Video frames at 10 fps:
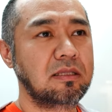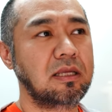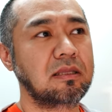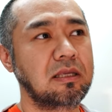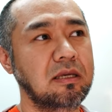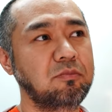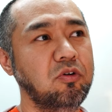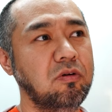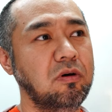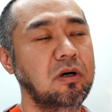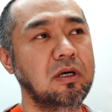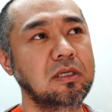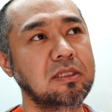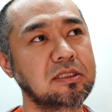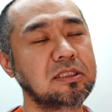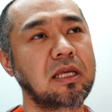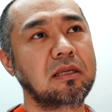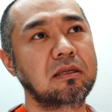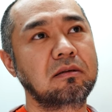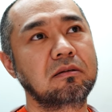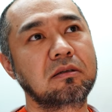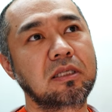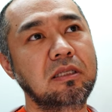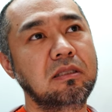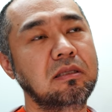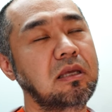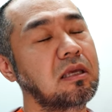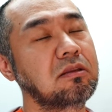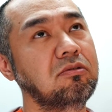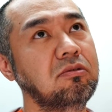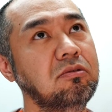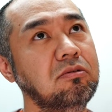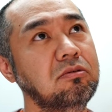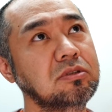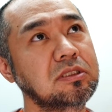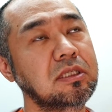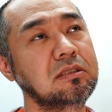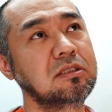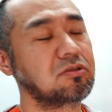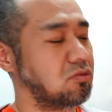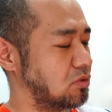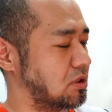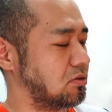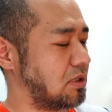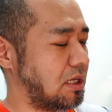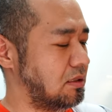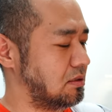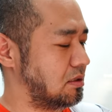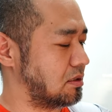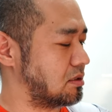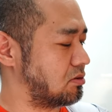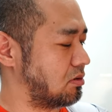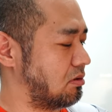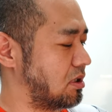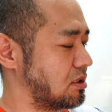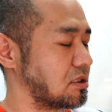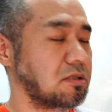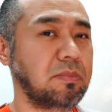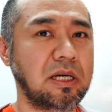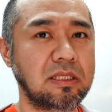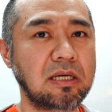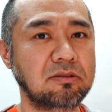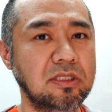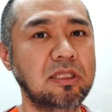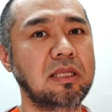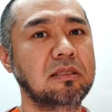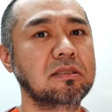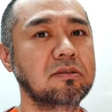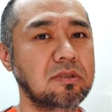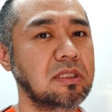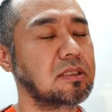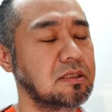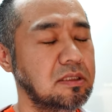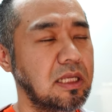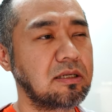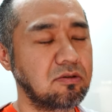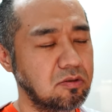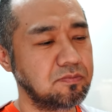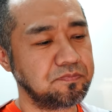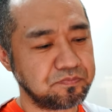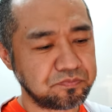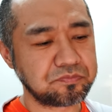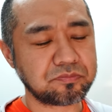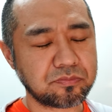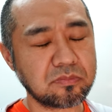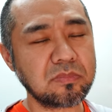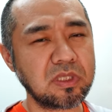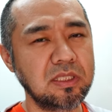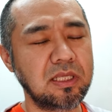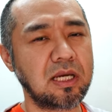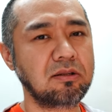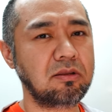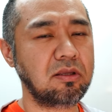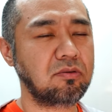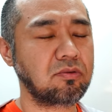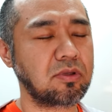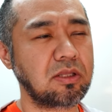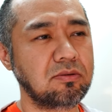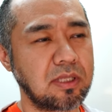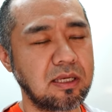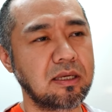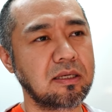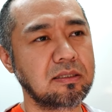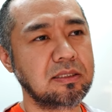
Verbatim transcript: なんでもう1年きえっ、ー、と2025年の何月とかわかんないですけどまあ約2年ですよね2年後にやるっていうことなので